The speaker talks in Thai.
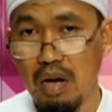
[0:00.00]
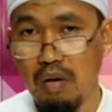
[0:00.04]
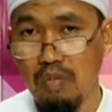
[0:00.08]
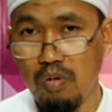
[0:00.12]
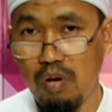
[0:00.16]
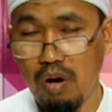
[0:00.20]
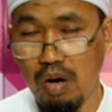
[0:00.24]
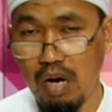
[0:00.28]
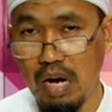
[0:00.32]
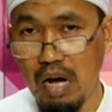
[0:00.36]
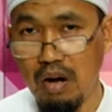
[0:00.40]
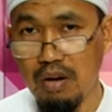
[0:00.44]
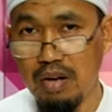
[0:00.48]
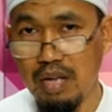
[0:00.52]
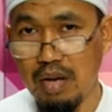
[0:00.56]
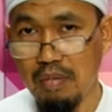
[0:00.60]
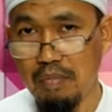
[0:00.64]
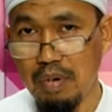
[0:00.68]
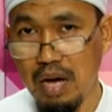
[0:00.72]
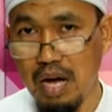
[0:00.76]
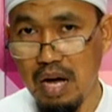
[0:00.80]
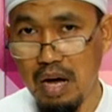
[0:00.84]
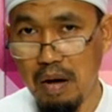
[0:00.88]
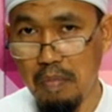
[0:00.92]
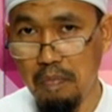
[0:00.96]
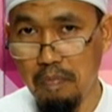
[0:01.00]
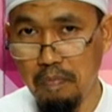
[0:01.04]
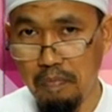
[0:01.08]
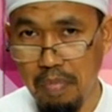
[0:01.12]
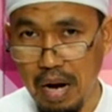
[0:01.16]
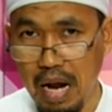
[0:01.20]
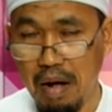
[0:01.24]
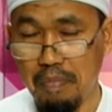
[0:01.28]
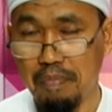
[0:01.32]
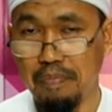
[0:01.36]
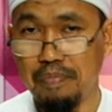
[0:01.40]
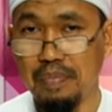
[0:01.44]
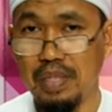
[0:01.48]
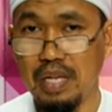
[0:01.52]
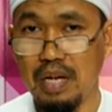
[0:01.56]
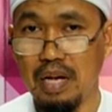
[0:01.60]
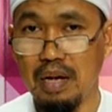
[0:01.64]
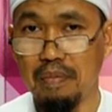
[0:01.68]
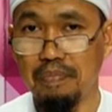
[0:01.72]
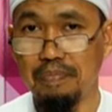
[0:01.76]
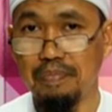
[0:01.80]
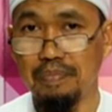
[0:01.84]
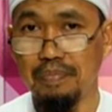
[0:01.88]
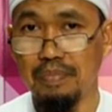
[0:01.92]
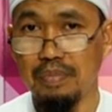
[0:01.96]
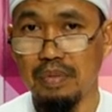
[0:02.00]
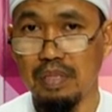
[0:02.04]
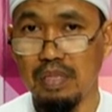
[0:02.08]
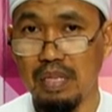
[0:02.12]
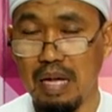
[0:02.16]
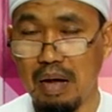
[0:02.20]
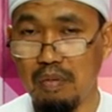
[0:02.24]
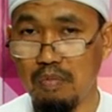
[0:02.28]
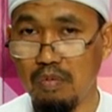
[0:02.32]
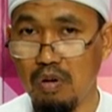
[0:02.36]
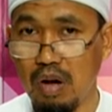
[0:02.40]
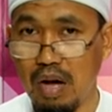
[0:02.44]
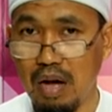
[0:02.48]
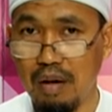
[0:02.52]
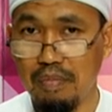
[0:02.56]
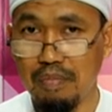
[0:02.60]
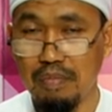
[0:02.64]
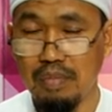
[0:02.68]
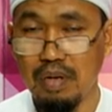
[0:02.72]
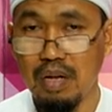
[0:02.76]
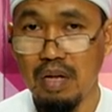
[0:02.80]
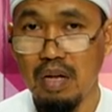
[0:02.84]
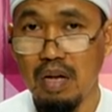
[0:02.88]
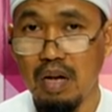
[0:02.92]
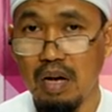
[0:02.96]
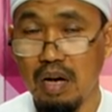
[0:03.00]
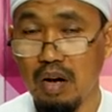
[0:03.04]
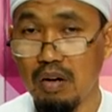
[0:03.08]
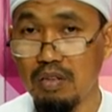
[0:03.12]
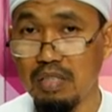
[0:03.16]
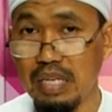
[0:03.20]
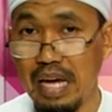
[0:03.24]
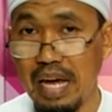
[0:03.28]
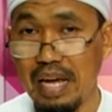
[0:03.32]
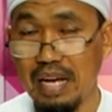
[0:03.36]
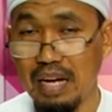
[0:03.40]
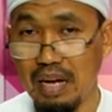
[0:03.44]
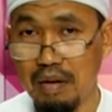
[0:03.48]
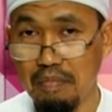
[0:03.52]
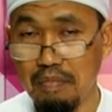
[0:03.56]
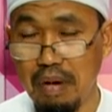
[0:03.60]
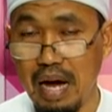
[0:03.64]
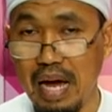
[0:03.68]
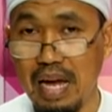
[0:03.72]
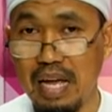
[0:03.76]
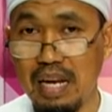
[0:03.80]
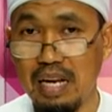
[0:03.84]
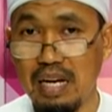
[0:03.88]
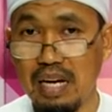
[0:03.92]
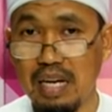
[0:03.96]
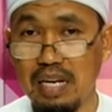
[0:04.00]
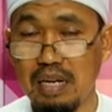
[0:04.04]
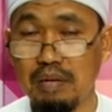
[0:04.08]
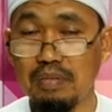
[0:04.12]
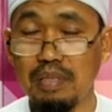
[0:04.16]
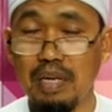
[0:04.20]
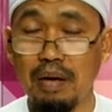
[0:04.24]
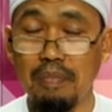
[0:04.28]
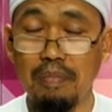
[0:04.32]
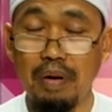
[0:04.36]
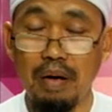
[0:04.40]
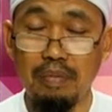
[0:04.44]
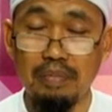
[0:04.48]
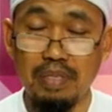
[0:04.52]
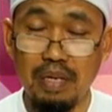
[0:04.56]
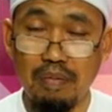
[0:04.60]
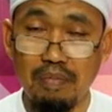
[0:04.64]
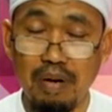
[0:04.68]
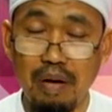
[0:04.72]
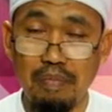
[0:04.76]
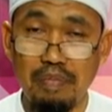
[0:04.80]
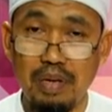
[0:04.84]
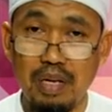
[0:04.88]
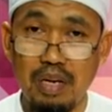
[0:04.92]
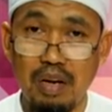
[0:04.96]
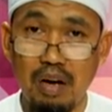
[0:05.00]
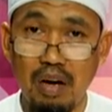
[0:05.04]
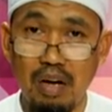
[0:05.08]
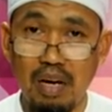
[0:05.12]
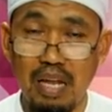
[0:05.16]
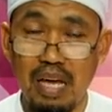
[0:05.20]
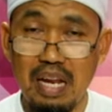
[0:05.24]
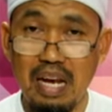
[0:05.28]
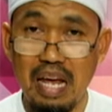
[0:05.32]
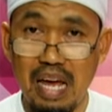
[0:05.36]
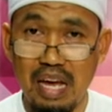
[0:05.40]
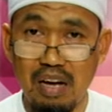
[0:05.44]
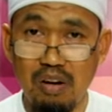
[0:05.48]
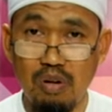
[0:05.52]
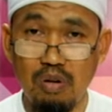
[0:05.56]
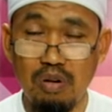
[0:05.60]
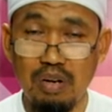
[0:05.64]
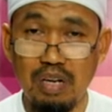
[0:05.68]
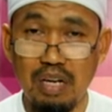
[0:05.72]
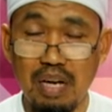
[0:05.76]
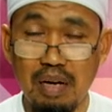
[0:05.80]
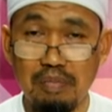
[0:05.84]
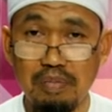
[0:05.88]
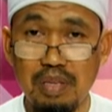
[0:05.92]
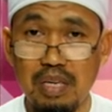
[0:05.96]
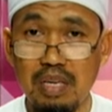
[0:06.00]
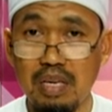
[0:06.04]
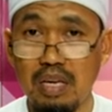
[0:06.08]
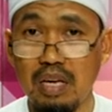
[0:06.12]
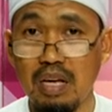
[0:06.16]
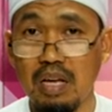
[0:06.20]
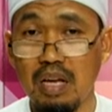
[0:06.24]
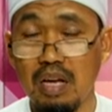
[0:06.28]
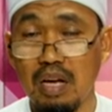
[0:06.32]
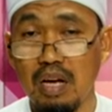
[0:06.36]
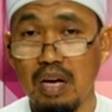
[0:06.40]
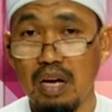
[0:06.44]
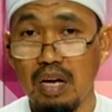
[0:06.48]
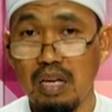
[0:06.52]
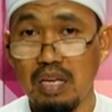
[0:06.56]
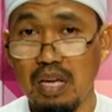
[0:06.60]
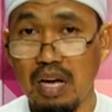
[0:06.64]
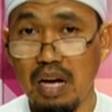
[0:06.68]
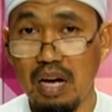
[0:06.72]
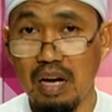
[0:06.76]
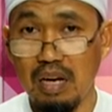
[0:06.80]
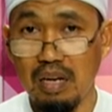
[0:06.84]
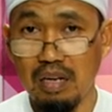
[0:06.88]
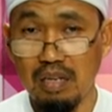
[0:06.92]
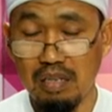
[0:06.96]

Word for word: พวกเราเนี่ยมาปรับนะครับทำความเข้าใจกันใหม่เลยนะครับสำหรับพี่น้องหลายๆคนนะครับที่ยัง